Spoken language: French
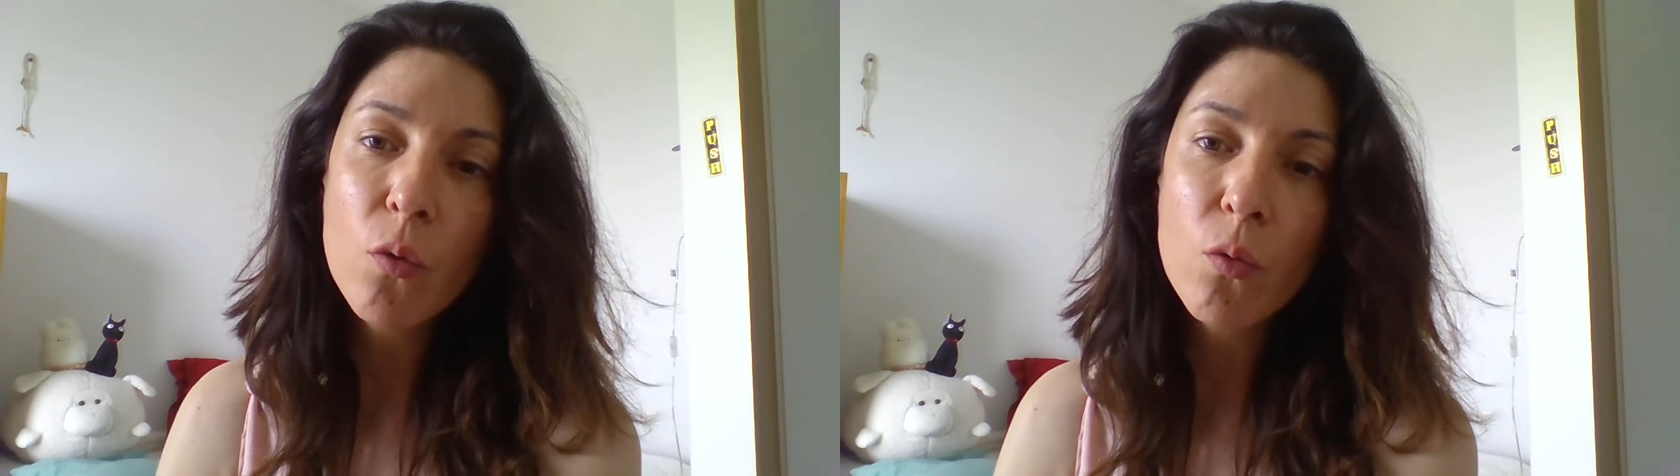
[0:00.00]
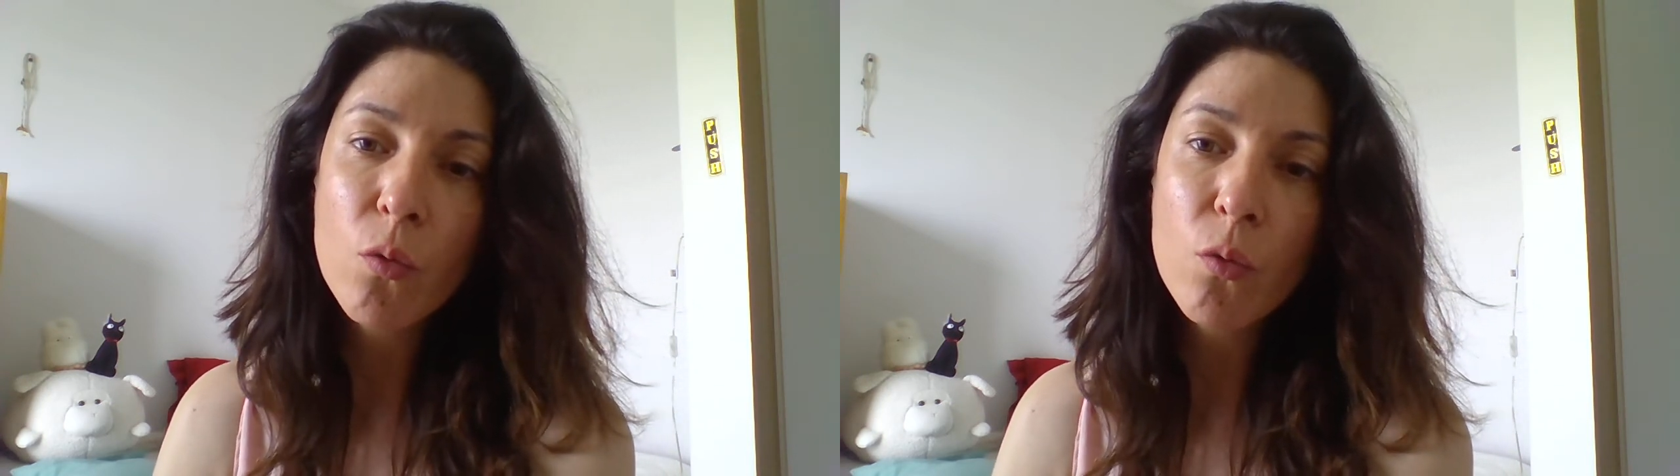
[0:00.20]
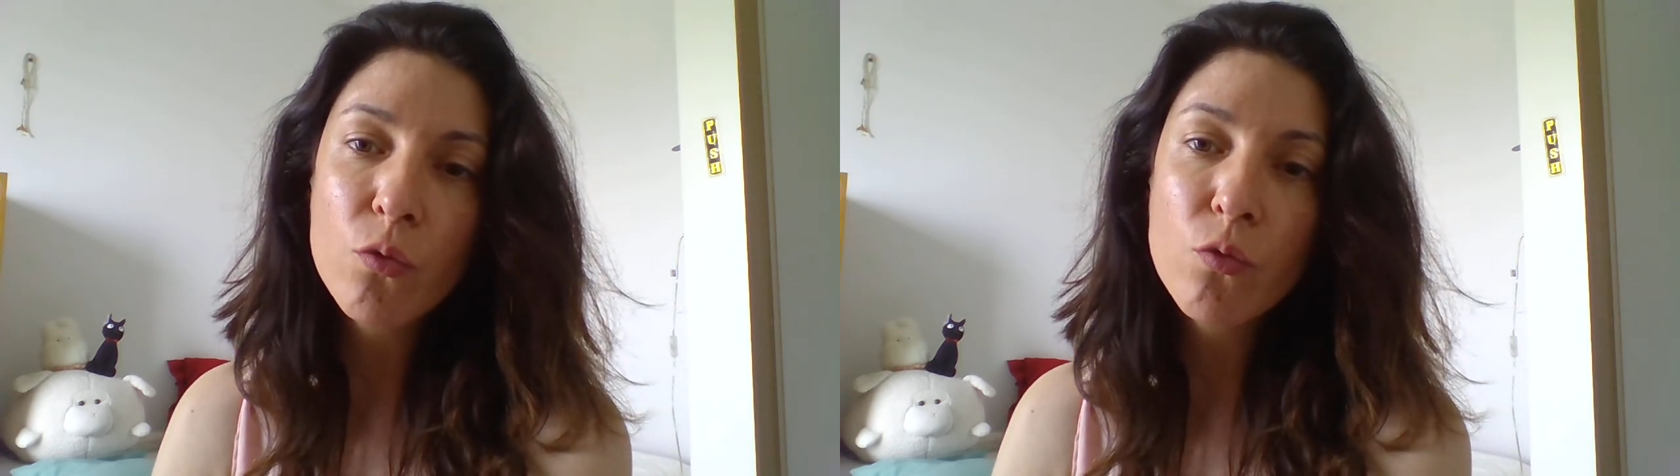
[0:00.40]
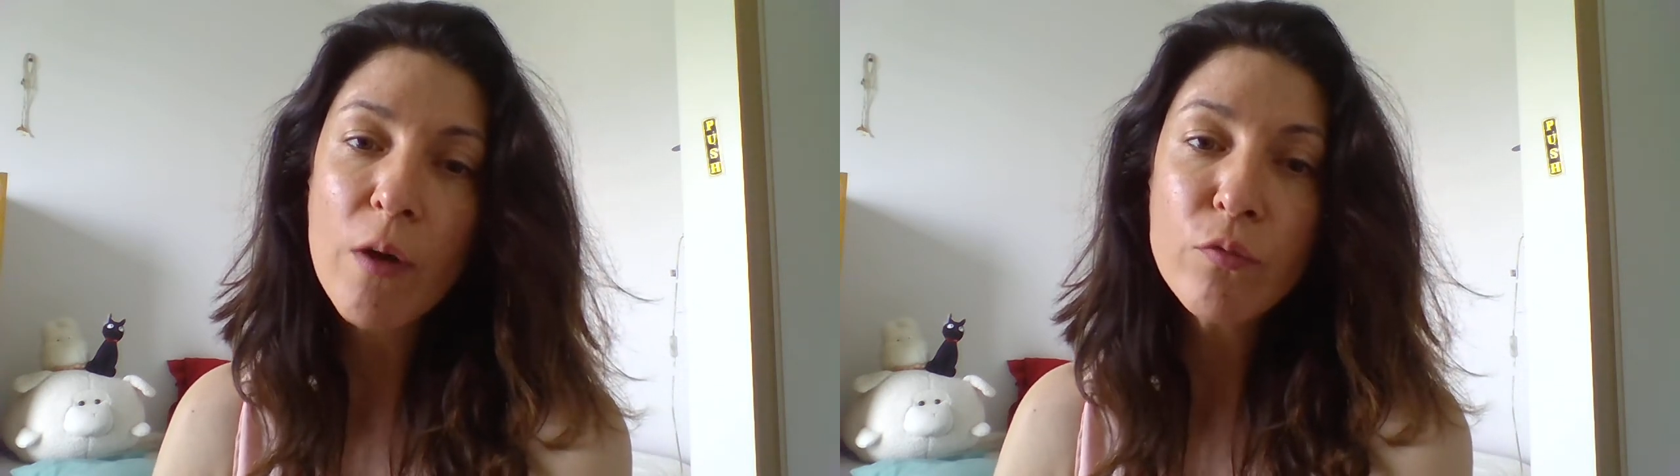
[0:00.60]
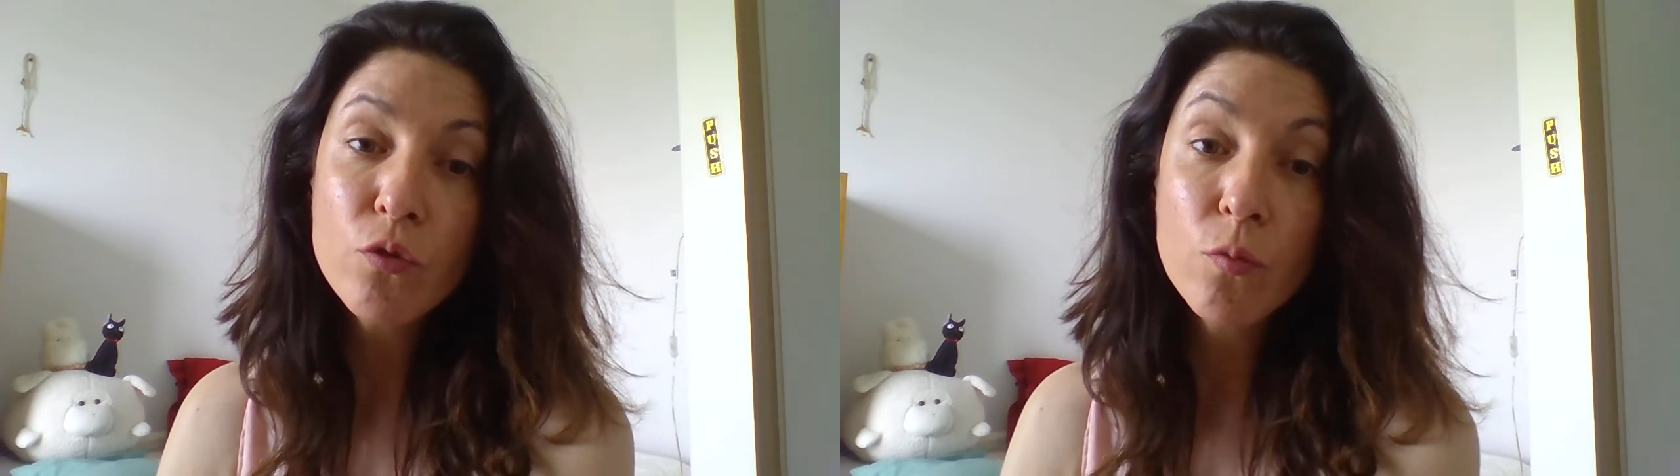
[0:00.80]
on
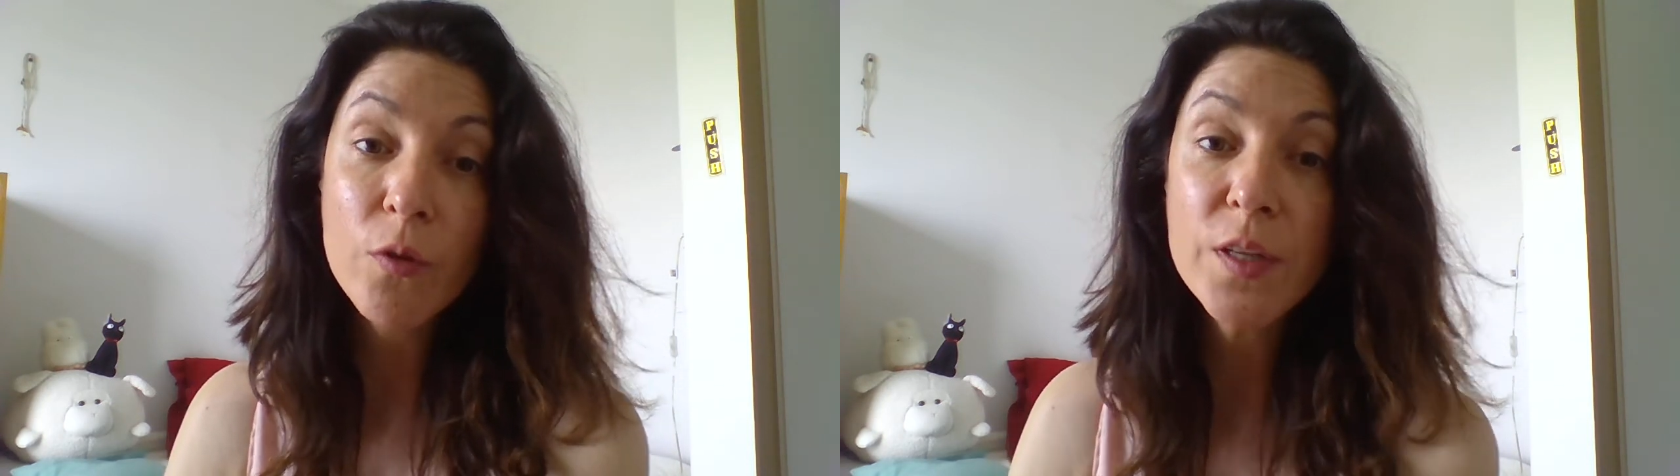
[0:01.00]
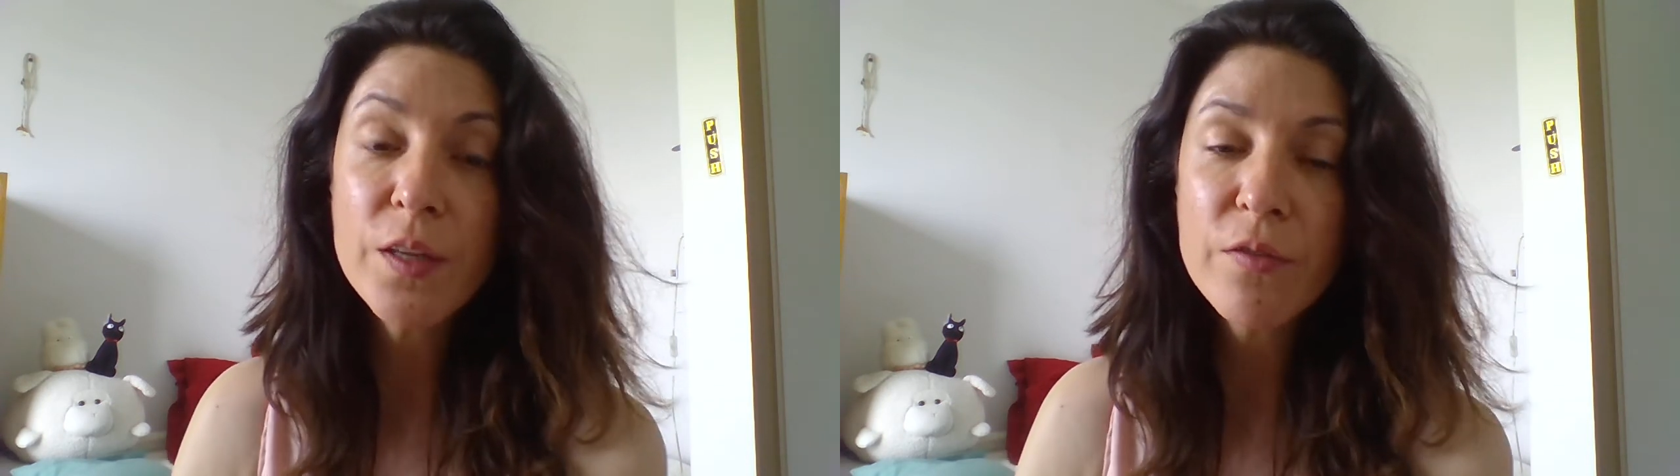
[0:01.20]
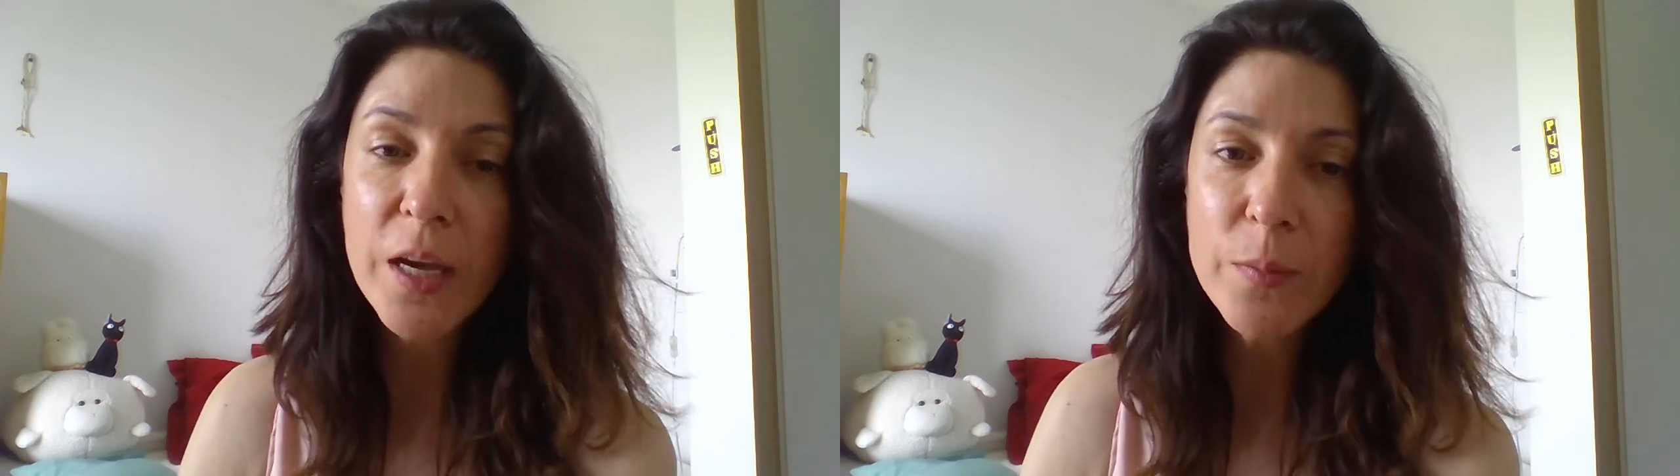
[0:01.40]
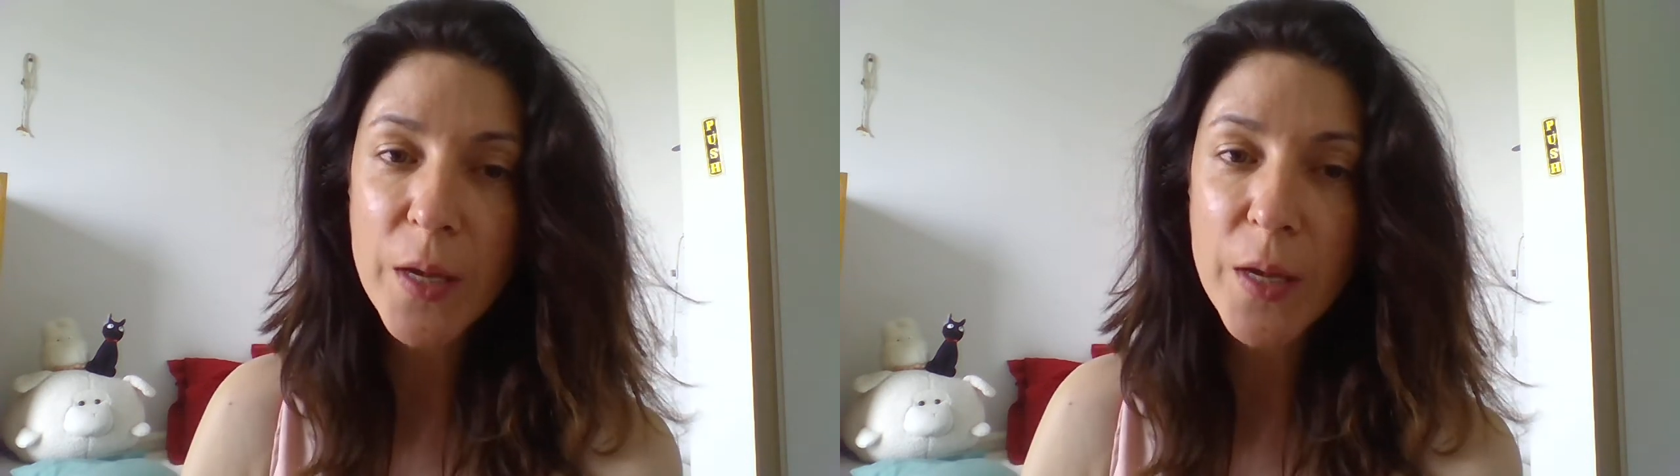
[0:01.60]
doit vous demander des frais de